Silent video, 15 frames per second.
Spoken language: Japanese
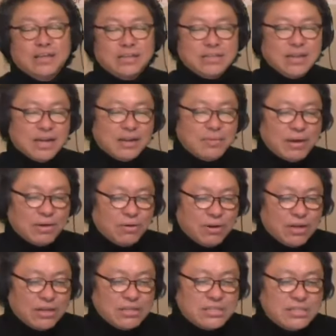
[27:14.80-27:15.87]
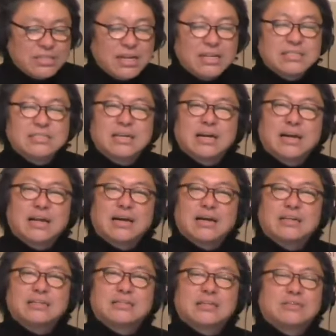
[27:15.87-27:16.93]
だからまあこれ4月だか
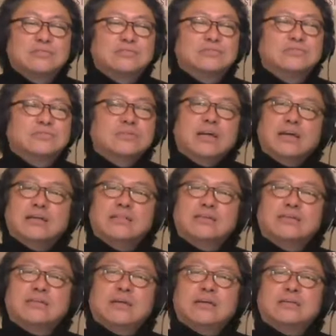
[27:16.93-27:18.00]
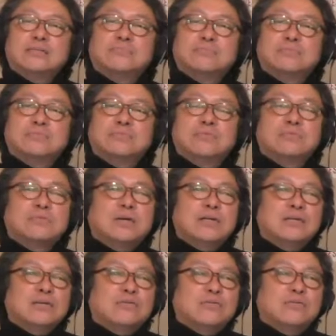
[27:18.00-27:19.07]
らっていうね、なんで、そん
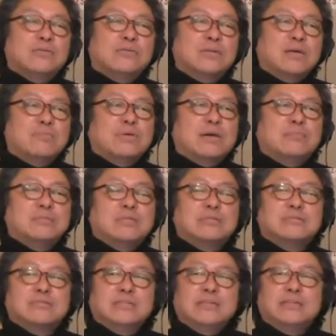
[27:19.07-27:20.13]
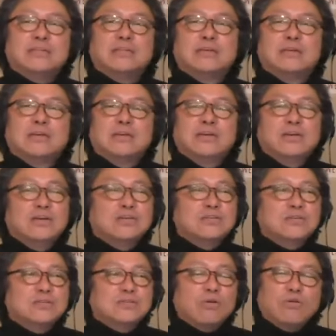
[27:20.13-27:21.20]
なにこう、キャビキャビせずに
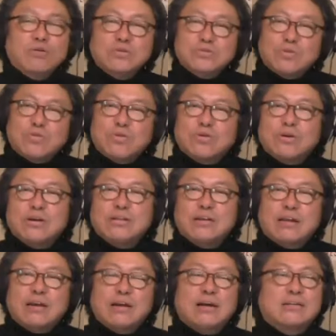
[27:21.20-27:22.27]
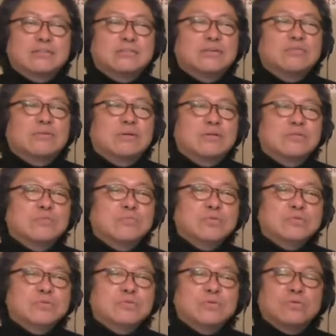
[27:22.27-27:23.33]
というところが狙いがあったのかなと、
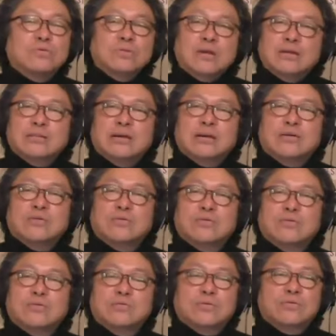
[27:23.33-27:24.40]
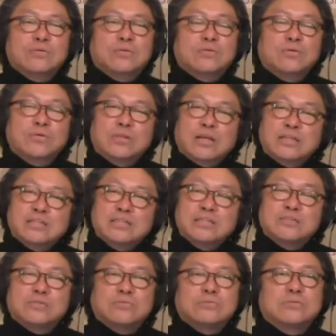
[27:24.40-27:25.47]
もうちょっとね、なんかこう、おとな
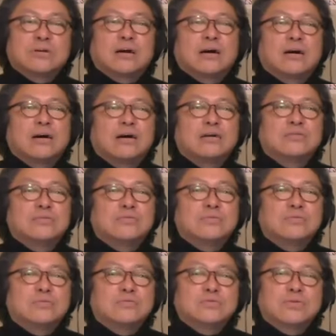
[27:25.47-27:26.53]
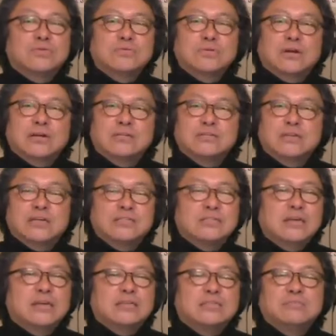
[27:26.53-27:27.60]
しいというか、あの、そういう感じがし
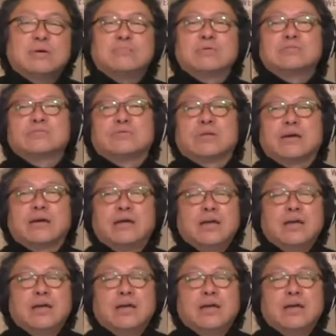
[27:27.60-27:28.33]
てしまいますよね。